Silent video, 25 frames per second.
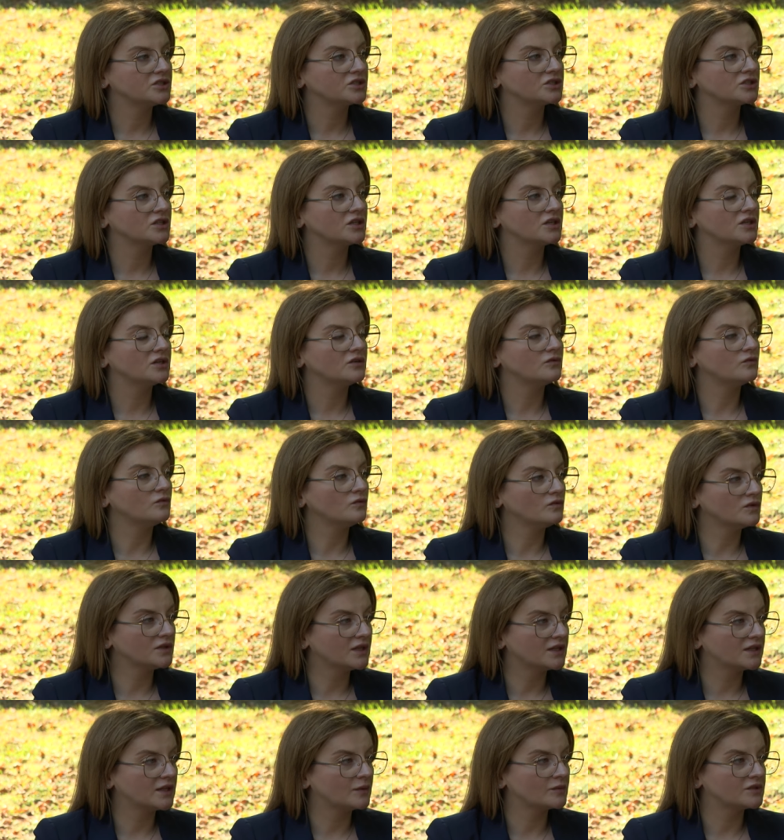że
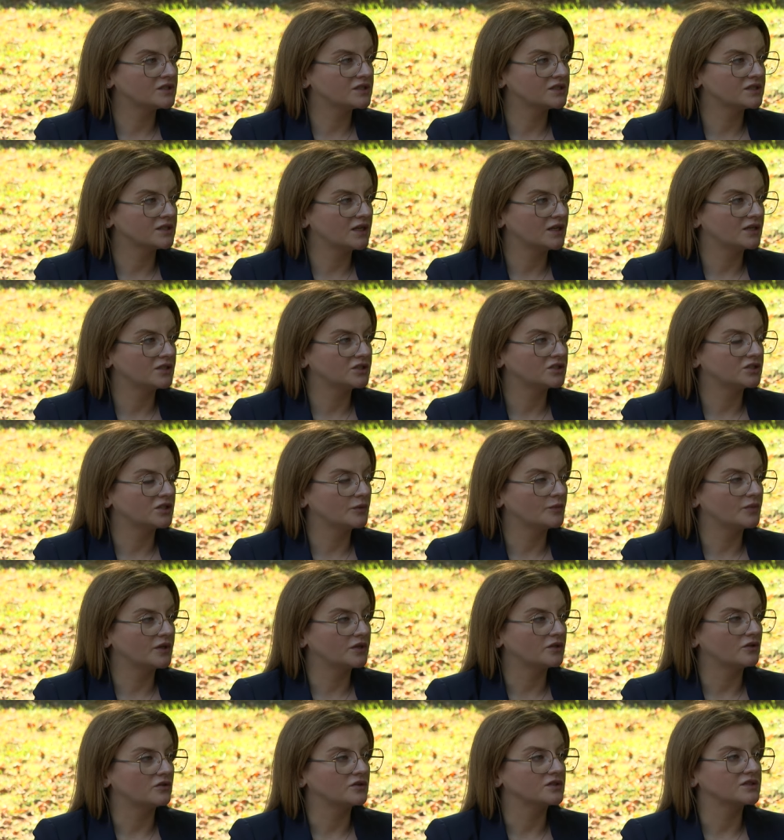uda nam się znaleźć te
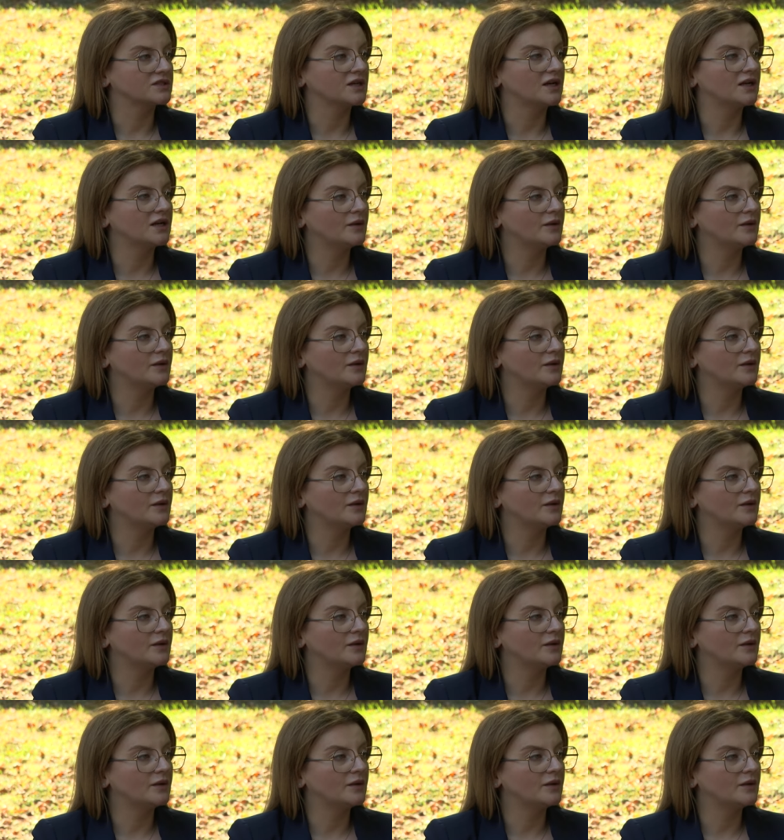pieniądze,